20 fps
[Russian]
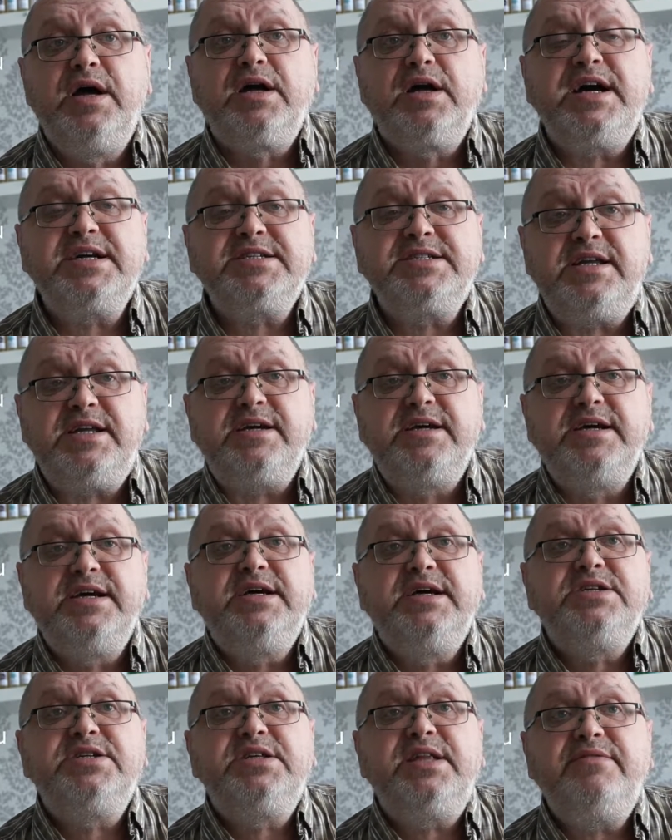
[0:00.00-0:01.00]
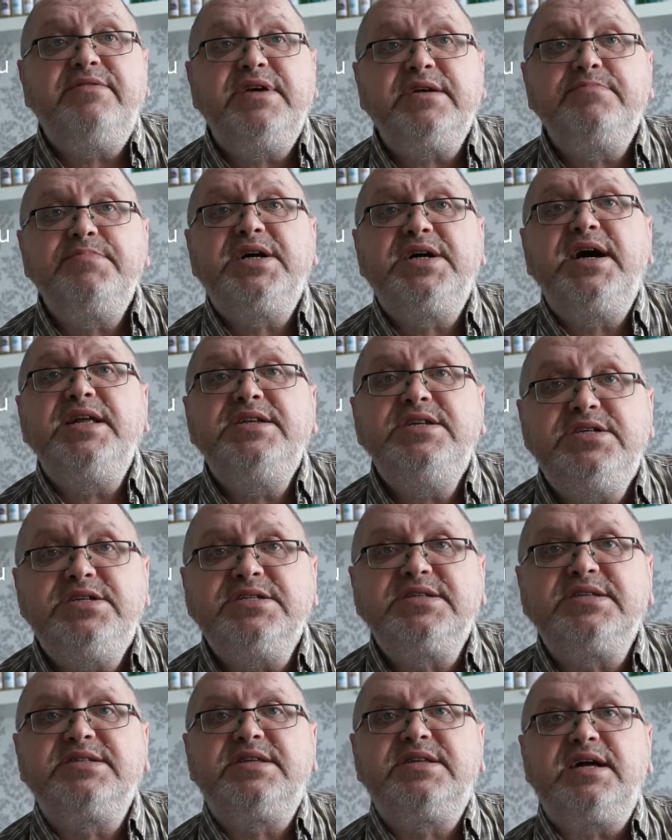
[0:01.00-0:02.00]
Кашля человек
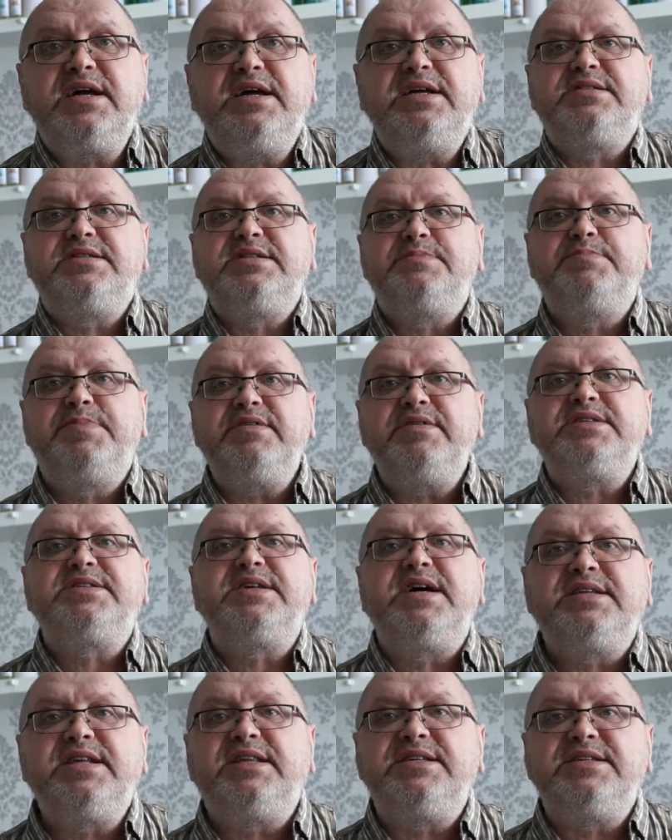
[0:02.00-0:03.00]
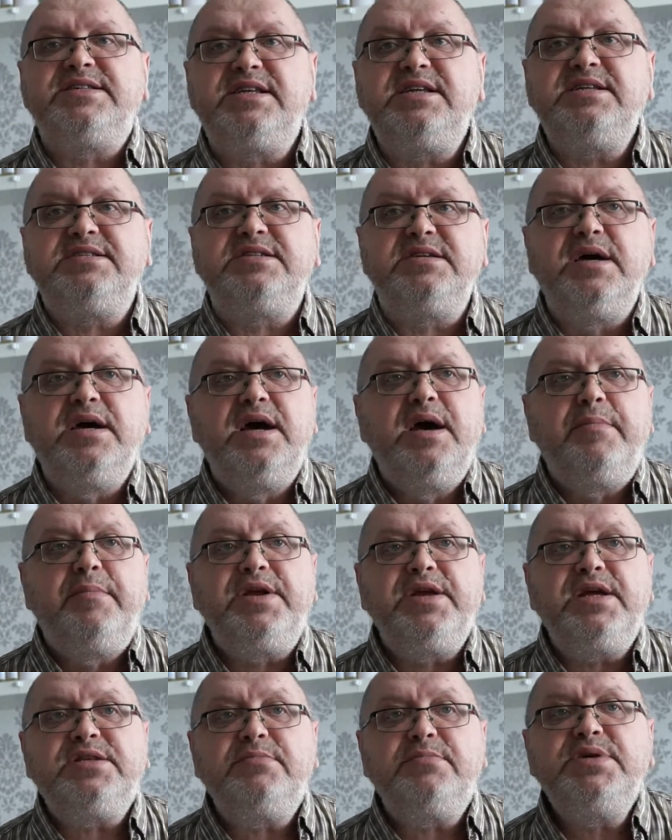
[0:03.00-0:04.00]
механически старается избавиться от этой слизи,
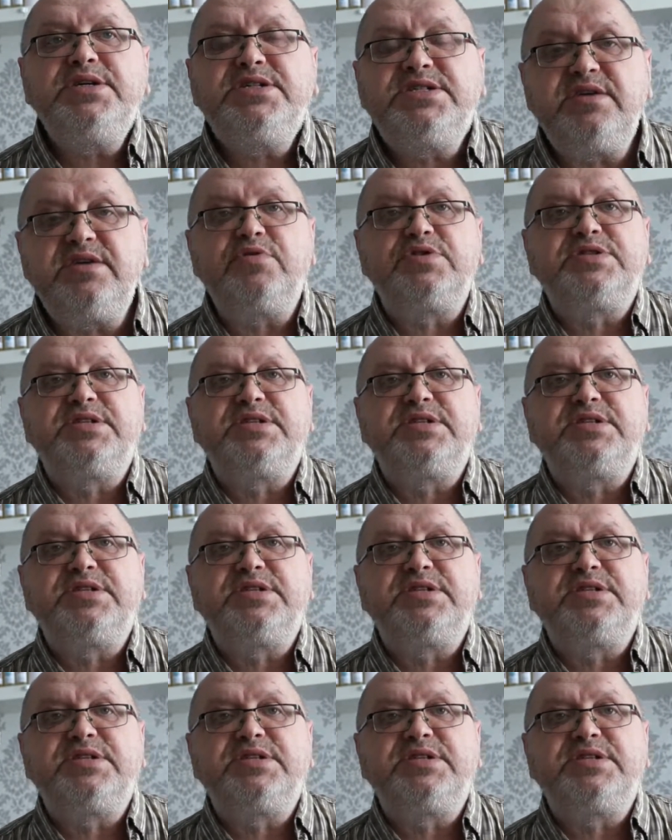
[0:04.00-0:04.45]
при этом мышцы его